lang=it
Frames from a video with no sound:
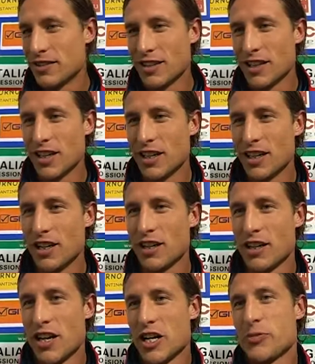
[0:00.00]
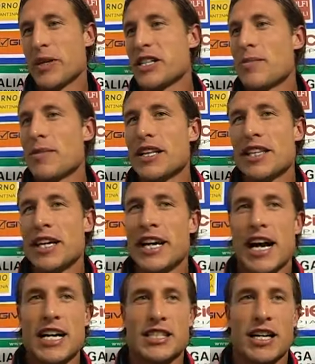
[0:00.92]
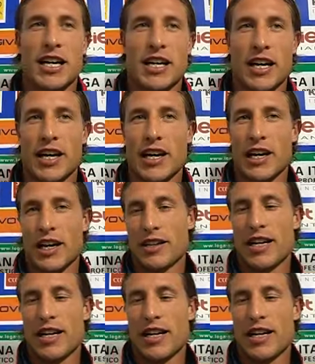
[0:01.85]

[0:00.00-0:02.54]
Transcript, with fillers: eh, specialmente in casa che,